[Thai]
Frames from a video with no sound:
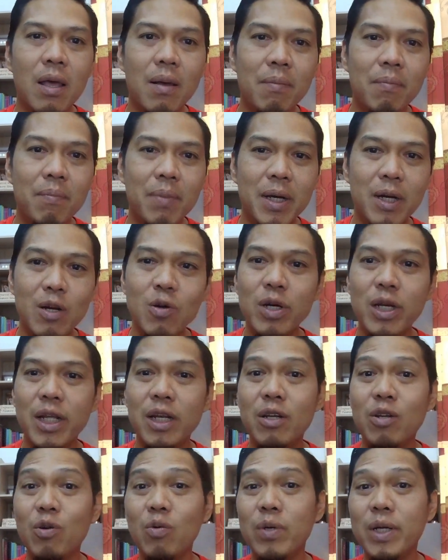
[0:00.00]
เปิดโลกเรีย
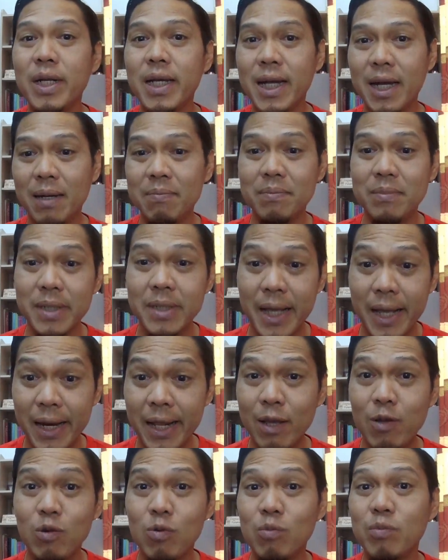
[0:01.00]
นรู้นะครับ ในเล
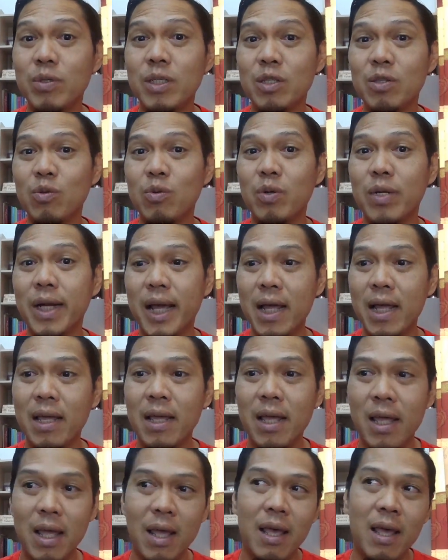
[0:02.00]
ขกลุ่ม 4 ตัวนะ
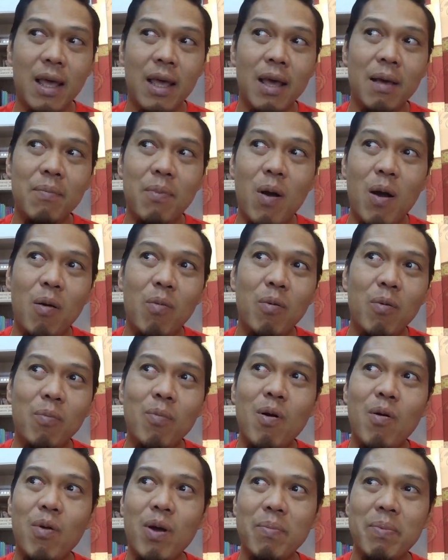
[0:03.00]
พอผม
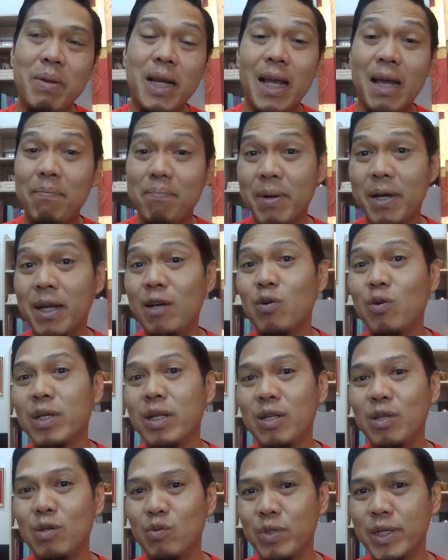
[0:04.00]
บอกว่าเป็นการเปิดโลก
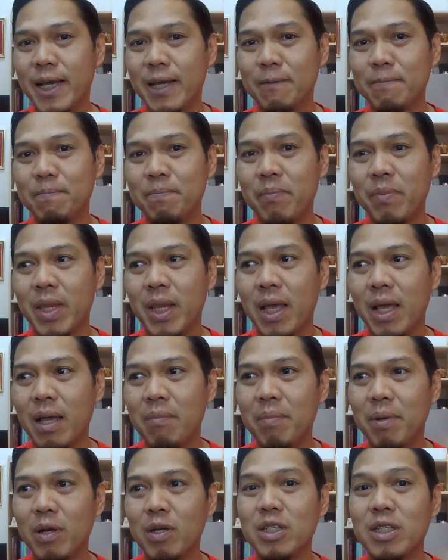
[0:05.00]
เรียนรู้เนี่ย
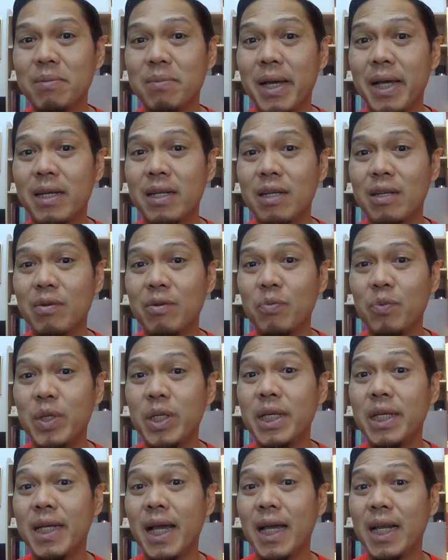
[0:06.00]
มันก็จะหมายถึงวิ
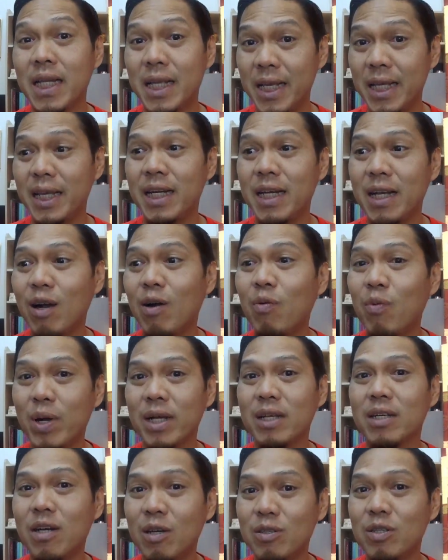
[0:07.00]
ธีการคิดเขาว่า
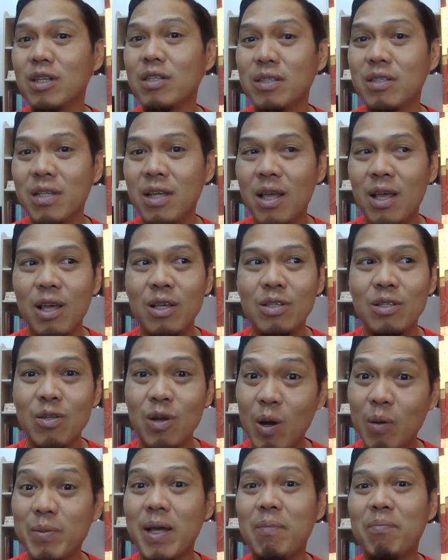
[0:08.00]
เขาจะช
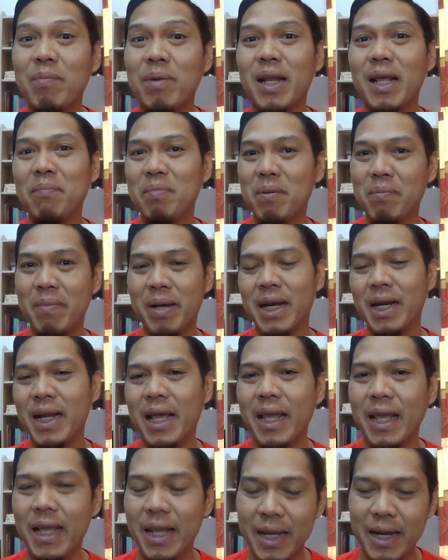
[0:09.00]
อบทำอะไรประมาณไหน
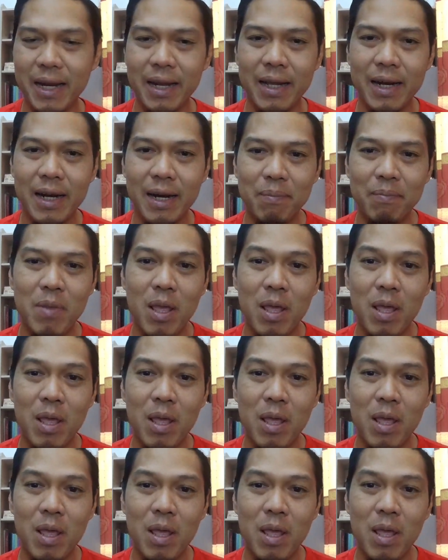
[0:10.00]
นะครับ